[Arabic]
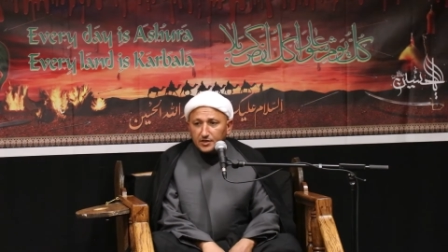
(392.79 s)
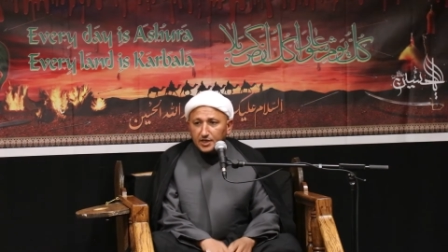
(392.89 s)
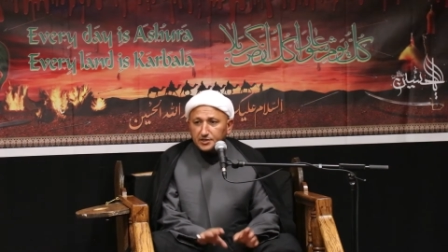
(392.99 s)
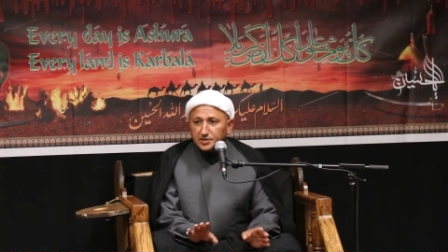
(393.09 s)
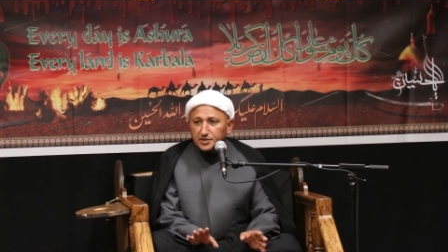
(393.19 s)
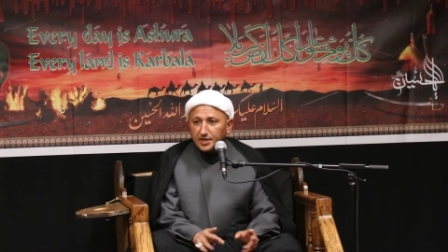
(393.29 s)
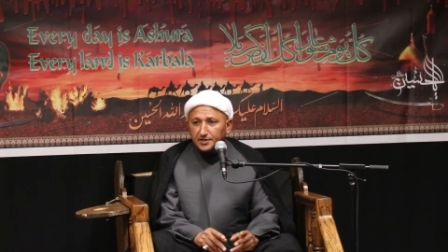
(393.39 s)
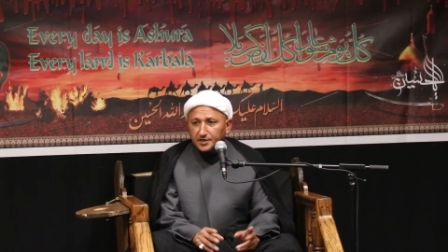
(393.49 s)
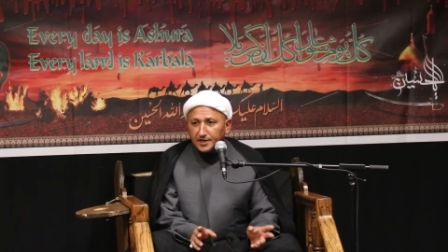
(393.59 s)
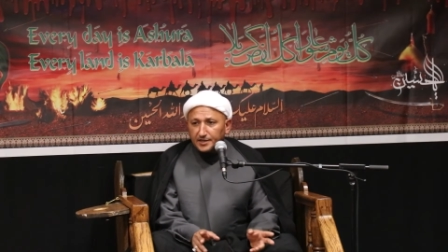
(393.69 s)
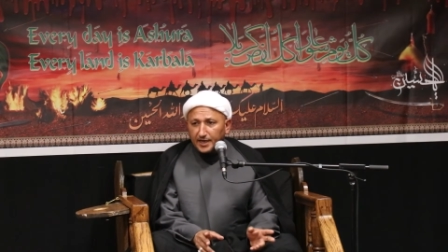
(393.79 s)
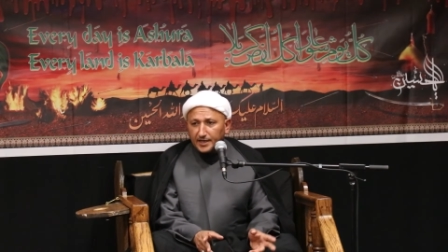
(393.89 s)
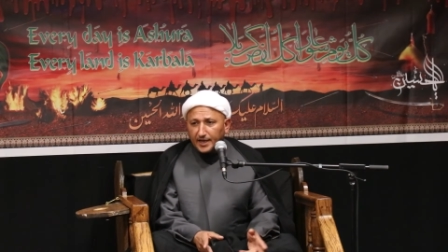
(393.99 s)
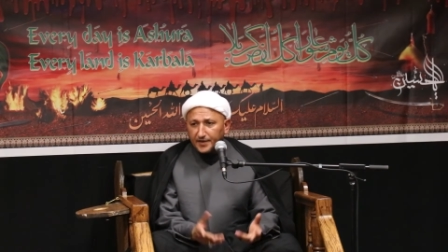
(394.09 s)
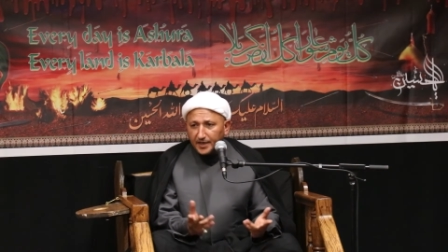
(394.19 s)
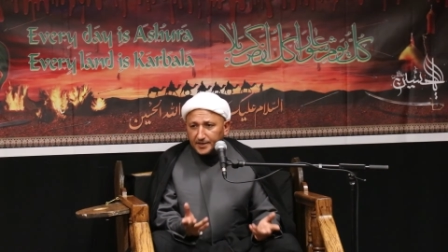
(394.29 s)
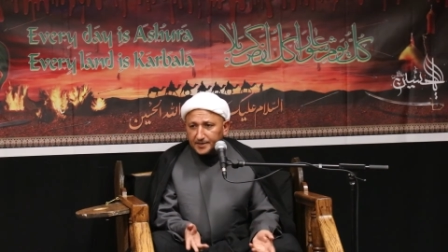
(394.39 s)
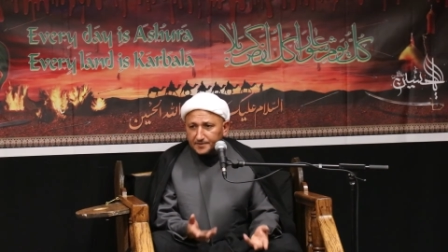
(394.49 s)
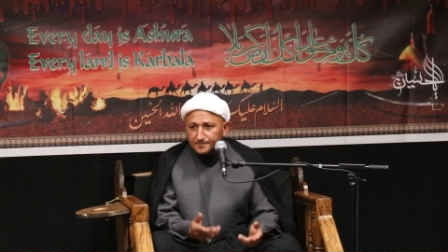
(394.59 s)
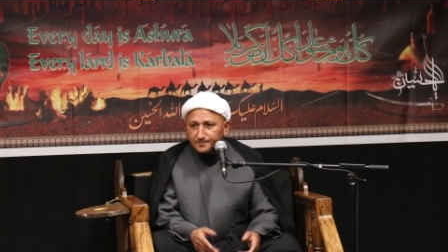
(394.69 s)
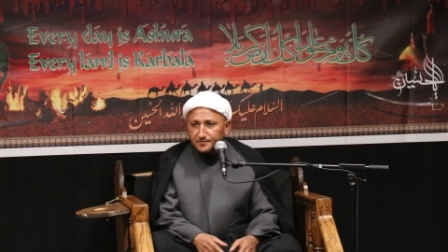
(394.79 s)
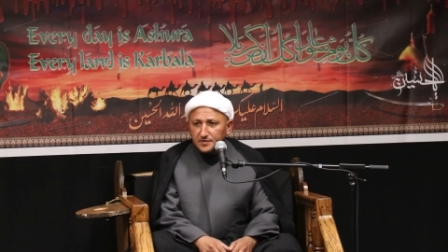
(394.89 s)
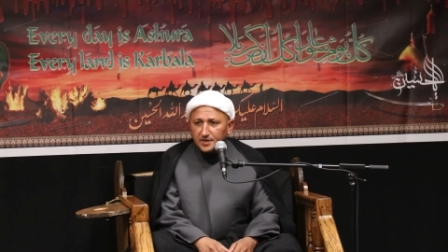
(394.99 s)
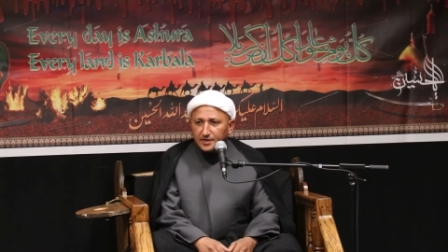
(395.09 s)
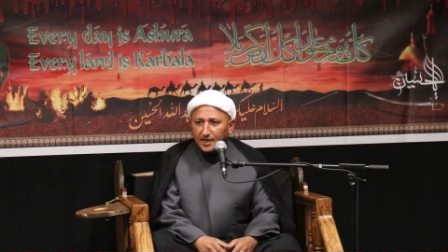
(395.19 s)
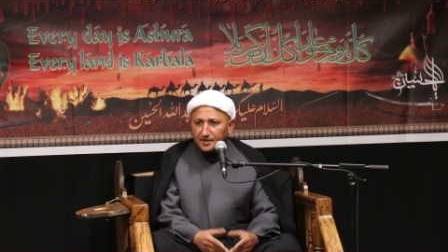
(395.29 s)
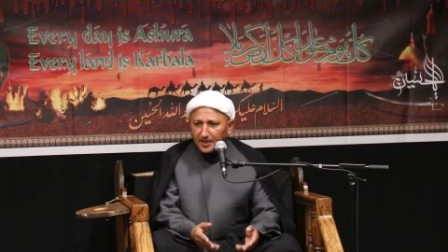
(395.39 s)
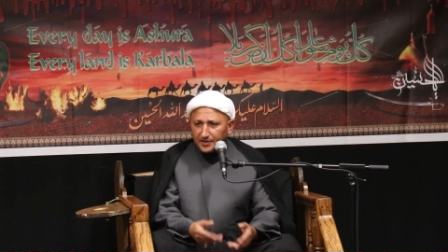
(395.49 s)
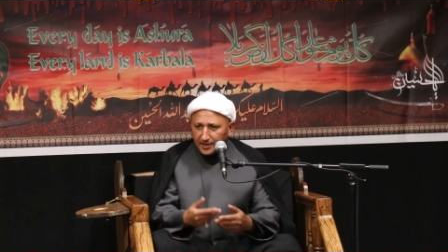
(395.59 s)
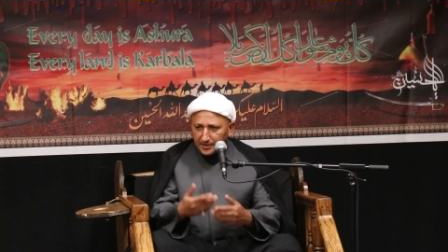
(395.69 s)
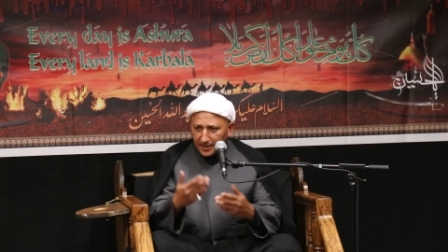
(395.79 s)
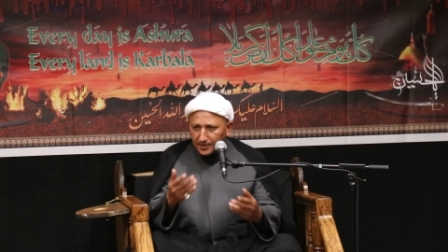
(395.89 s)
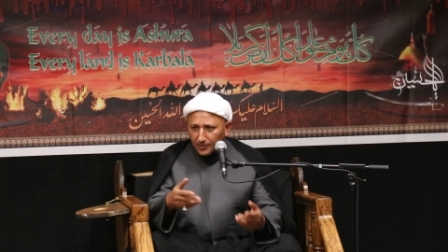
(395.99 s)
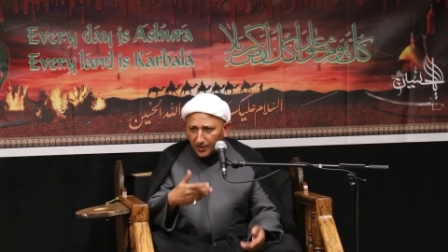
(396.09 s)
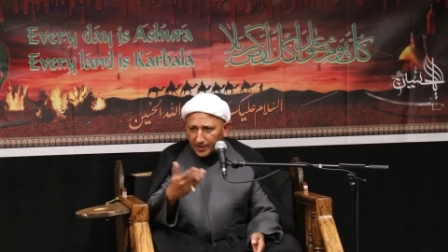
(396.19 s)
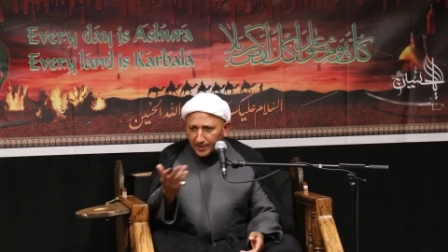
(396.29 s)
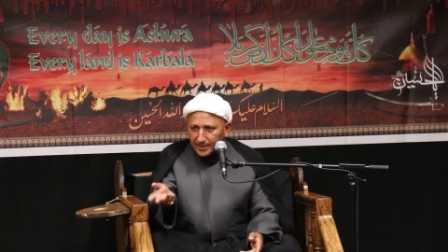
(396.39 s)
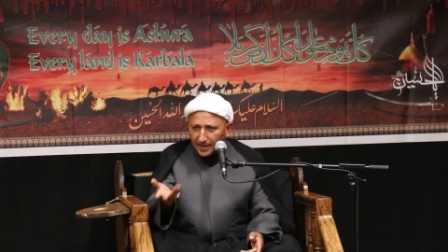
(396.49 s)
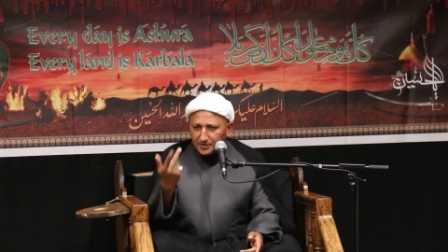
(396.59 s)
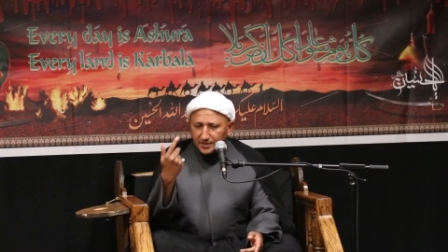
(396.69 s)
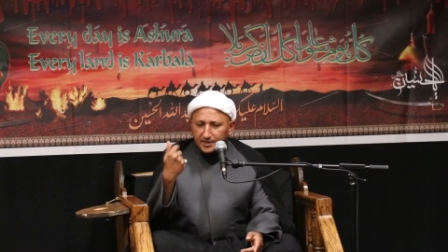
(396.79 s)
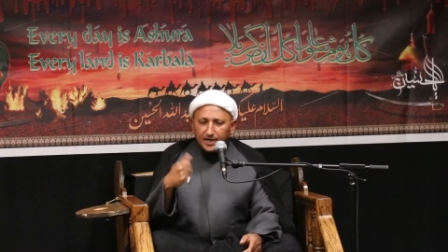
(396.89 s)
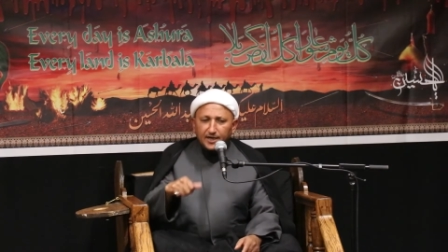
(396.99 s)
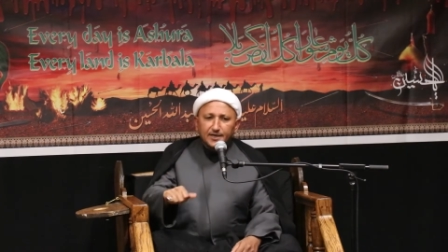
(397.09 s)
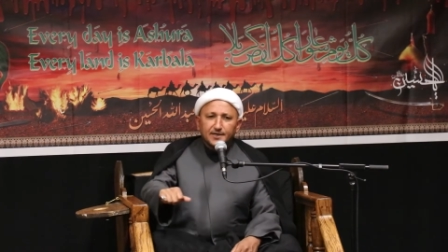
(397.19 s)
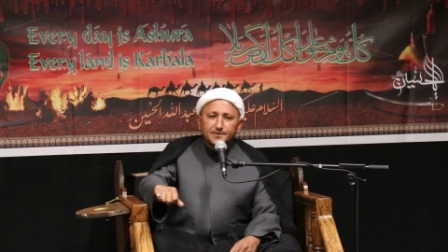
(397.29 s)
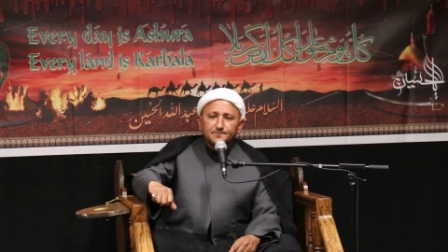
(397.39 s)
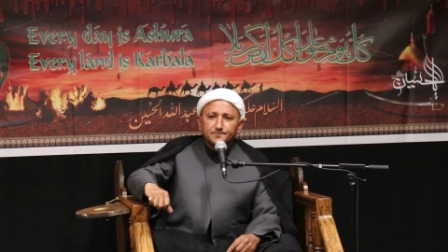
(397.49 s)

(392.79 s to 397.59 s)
تجد تأثيرا على ذلك يعني مثلا خلنا أوضح لك إياها بشكل آخر